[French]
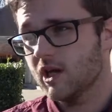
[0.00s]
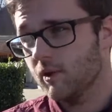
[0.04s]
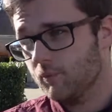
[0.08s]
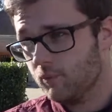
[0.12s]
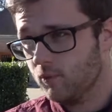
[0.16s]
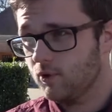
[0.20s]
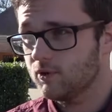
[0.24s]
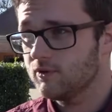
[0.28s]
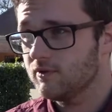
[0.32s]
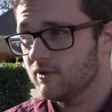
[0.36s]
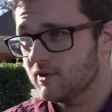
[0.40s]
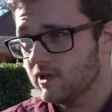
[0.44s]

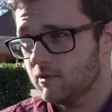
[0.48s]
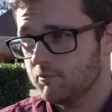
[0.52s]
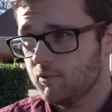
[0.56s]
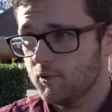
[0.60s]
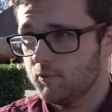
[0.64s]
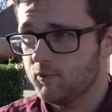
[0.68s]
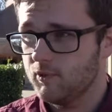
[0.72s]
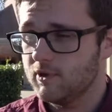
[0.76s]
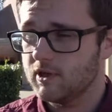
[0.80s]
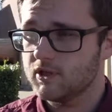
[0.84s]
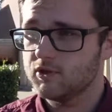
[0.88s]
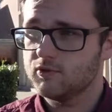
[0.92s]
important de la
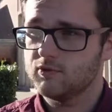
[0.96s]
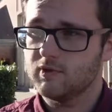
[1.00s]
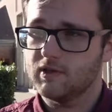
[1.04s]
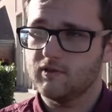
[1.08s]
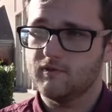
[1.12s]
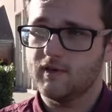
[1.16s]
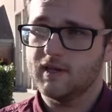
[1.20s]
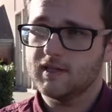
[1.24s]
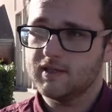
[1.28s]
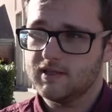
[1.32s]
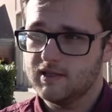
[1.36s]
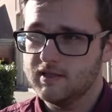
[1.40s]
population est
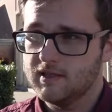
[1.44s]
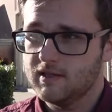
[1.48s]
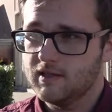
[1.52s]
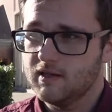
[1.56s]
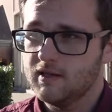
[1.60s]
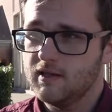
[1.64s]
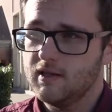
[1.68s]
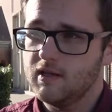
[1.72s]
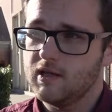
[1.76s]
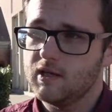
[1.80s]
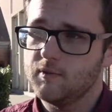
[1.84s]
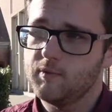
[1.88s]

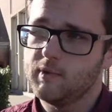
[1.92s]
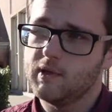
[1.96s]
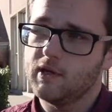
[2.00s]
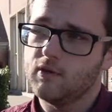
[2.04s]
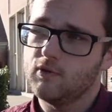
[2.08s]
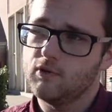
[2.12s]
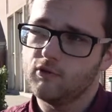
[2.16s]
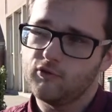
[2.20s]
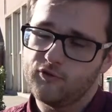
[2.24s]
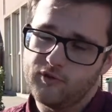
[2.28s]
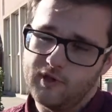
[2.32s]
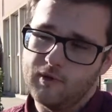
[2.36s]
vaccinée, eh bien le
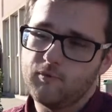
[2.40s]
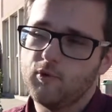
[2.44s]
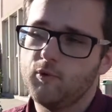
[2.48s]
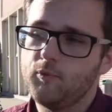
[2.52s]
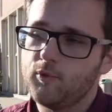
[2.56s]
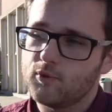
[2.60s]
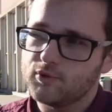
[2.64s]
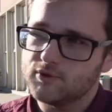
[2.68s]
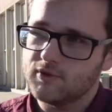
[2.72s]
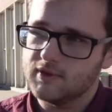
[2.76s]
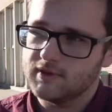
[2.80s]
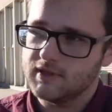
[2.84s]
faible
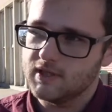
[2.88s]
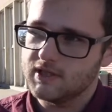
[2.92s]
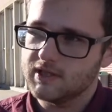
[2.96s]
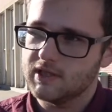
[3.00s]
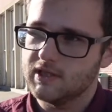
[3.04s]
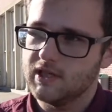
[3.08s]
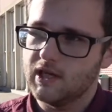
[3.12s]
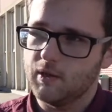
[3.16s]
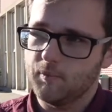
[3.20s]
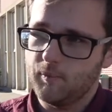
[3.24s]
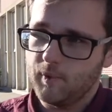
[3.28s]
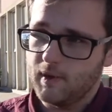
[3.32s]
pourcentage qui ne
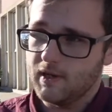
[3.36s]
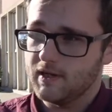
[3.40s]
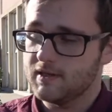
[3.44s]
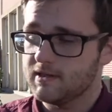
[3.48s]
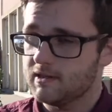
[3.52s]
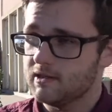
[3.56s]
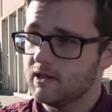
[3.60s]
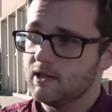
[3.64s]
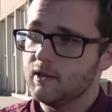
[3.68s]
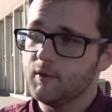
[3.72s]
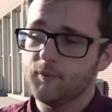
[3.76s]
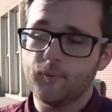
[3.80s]
l'a pas
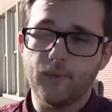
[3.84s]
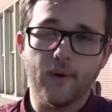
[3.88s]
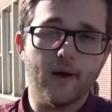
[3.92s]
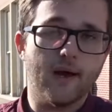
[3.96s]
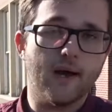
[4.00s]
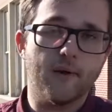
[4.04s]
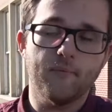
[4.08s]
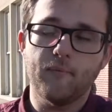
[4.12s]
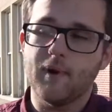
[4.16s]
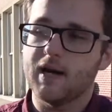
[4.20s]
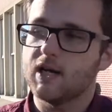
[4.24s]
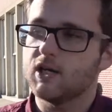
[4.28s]
été par
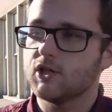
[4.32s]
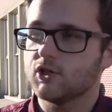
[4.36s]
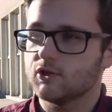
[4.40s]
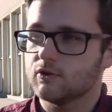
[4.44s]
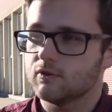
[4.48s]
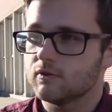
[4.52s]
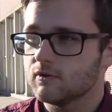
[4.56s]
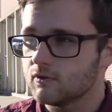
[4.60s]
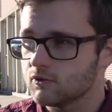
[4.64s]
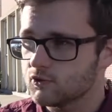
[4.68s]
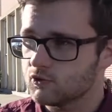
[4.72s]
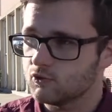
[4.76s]

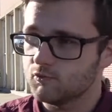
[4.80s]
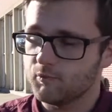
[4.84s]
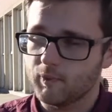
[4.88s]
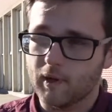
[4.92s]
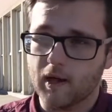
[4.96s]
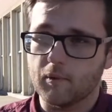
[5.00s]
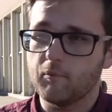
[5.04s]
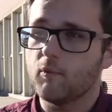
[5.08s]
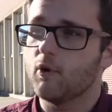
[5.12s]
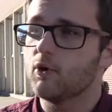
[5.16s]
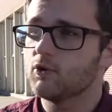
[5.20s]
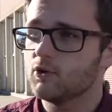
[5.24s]
malchance ou par
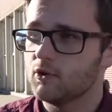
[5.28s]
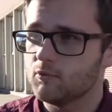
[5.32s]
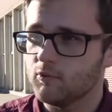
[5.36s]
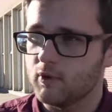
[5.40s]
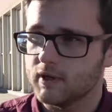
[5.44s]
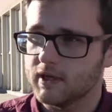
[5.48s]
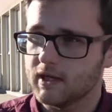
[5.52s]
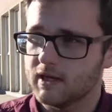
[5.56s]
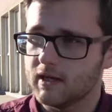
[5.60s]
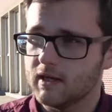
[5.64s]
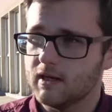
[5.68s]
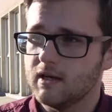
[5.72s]
manque de
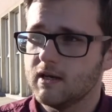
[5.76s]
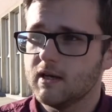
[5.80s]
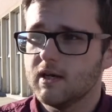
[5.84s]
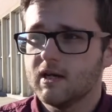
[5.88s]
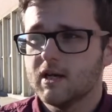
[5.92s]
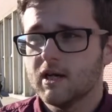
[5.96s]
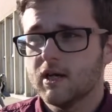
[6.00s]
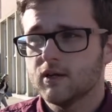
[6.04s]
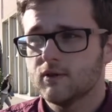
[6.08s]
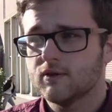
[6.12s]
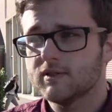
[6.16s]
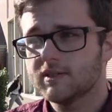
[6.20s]
moyens
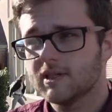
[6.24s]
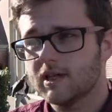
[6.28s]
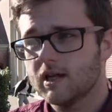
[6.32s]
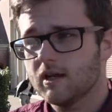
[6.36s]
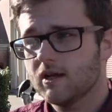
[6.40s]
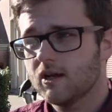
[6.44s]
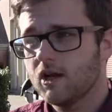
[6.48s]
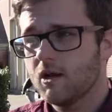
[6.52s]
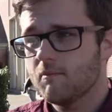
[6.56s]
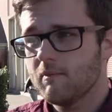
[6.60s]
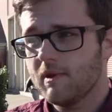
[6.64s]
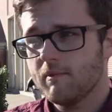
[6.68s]
ne sera
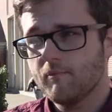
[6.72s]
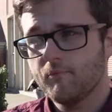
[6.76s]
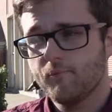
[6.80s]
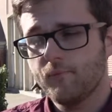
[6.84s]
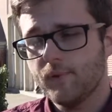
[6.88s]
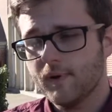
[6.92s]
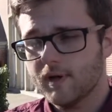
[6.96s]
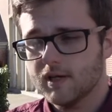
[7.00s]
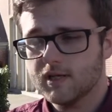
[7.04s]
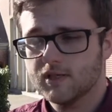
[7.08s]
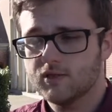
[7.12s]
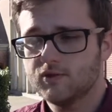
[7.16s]
quand même
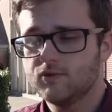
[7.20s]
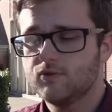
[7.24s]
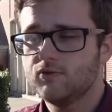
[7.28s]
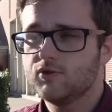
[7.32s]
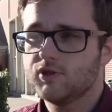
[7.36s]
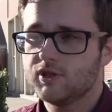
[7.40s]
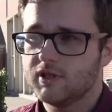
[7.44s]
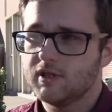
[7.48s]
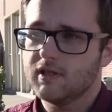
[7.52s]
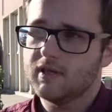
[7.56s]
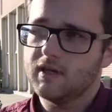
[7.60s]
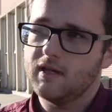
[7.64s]
pas
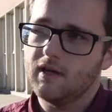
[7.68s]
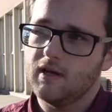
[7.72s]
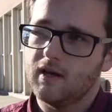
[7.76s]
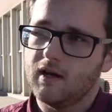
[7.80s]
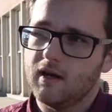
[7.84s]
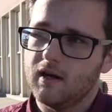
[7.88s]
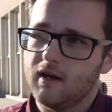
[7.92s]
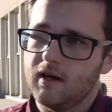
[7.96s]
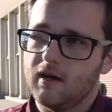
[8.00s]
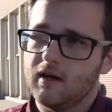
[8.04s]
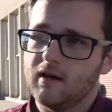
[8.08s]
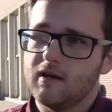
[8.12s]
sujet
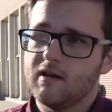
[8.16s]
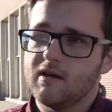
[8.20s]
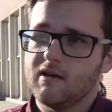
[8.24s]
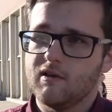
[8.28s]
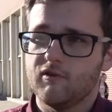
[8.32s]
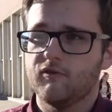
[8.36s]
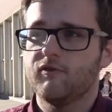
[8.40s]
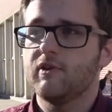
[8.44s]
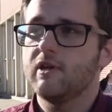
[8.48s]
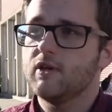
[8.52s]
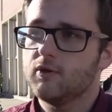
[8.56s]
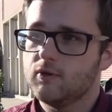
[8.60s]
à
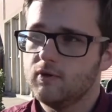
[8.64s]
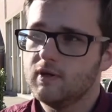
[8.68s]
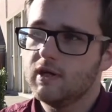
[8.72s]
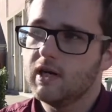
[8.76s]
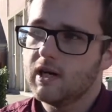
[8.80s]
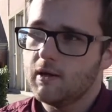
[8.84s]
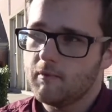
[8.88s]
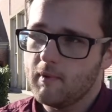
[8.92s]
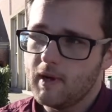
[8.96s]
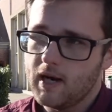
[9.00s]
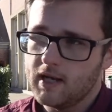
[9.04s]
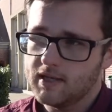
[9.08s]
véhiculer la
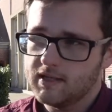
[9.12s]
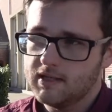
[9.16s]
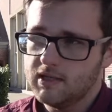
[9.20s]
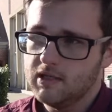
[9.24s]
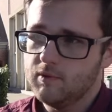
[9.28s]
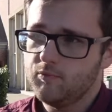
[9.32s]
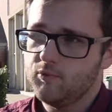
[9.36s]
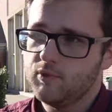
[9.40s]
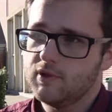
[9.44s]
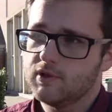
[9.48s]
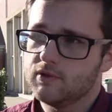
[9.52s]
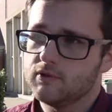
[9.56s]
maladie
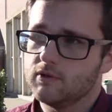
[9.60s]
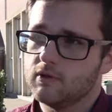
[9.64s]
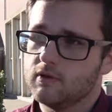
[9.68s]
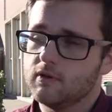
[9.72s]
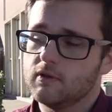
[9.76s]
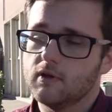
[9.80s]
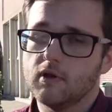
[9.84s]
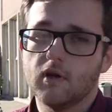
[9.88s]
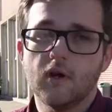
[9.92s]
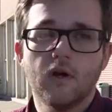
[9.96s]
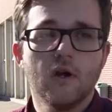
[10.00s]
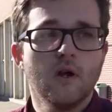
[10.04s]
puisque
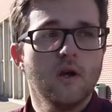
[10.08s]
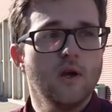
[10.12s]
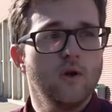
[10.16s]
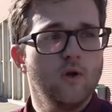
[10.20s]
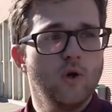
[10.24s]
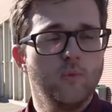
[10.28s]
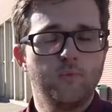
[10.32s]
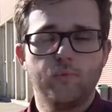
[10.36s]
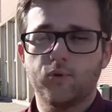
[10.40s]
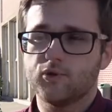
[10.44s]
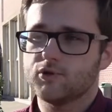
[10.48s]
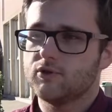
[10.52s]
le
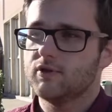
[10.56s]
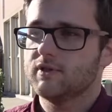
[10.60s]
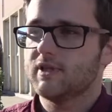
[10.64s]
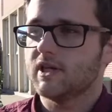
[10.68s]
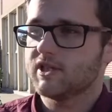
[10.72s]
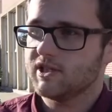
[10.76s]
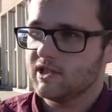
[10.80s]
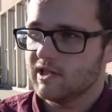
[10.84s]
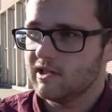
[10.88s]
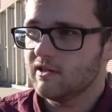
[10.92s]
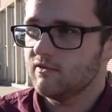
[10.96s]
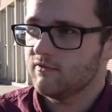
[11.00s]
pourcentage
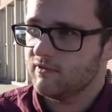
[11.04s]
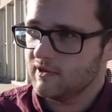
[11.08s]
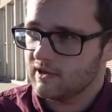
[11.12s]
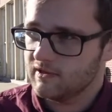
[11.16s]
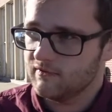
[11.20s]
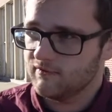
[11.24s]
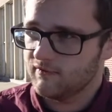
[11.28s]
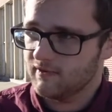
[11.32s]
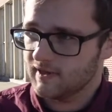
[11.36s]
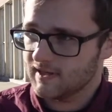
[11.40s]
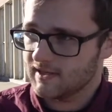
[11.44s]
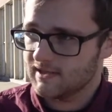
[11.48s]
élevé de
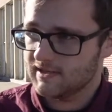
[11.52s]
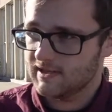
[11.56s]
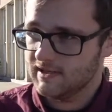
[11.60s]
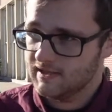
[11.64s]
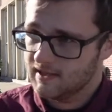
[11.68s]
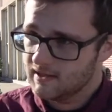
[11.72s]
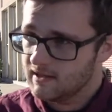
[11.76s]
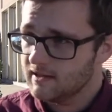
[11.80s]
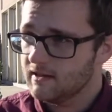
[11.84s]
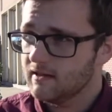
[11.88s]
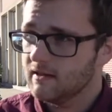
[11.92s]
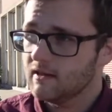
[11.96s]

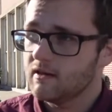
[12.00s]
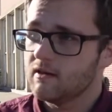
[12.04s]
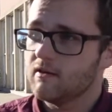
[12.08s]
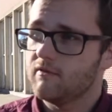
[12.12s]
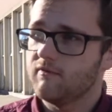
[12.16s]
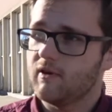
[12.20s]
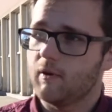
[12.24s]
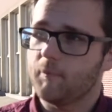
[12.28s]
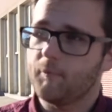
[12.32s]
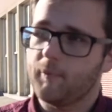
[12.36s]
vaccinés va